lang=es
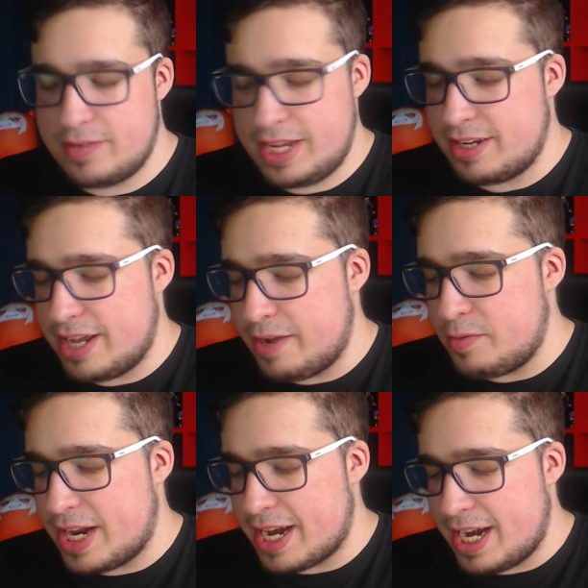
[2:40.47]
Esa es
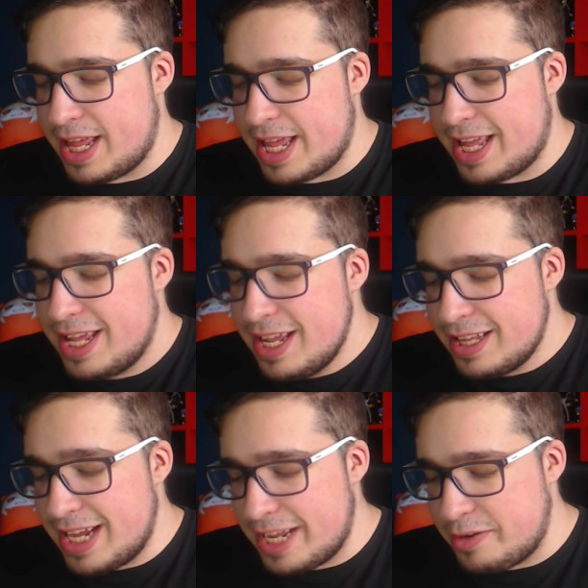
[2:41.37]
una regla de,
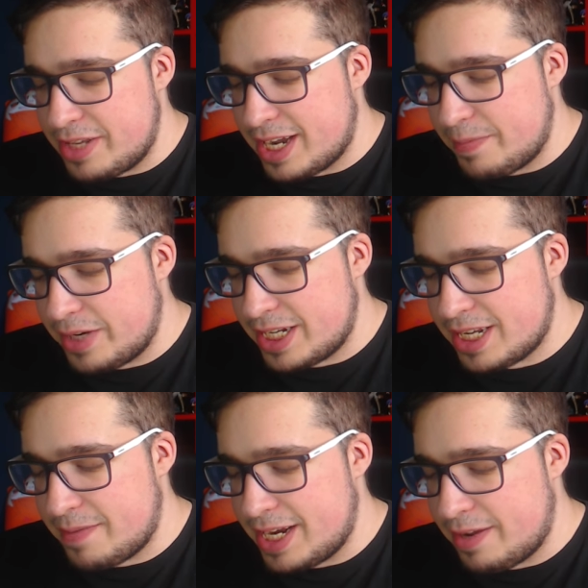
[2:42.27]
las chuches japonesas.
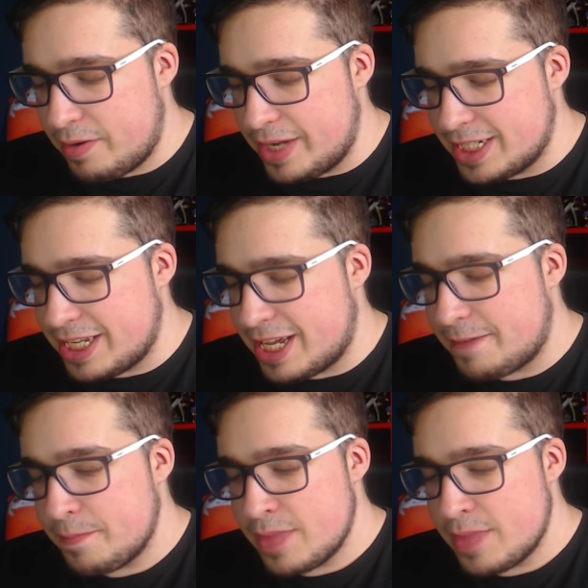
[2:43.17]
Vale, os voy a enseñar.